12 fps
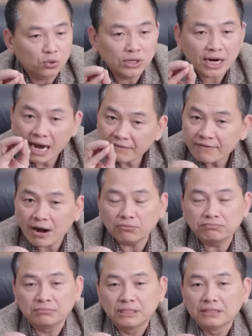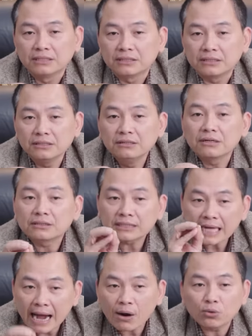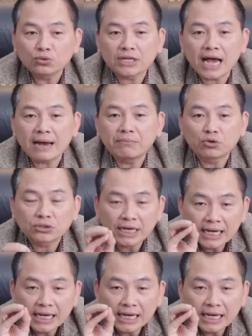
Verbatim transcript: tôi khát vọng được tạo ra một